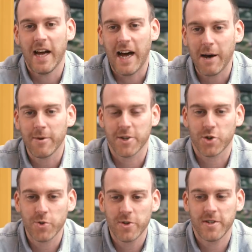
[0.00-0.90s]
Aber das
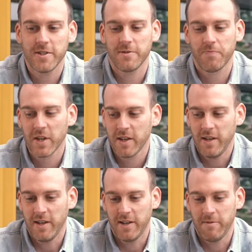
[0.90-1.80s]
Schöne ist,
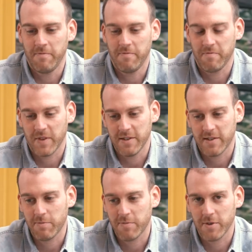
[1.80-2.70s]
ähm, es
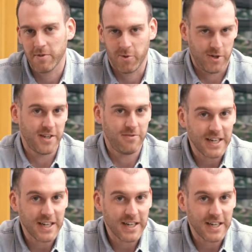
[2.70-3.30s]
gibt sogenannte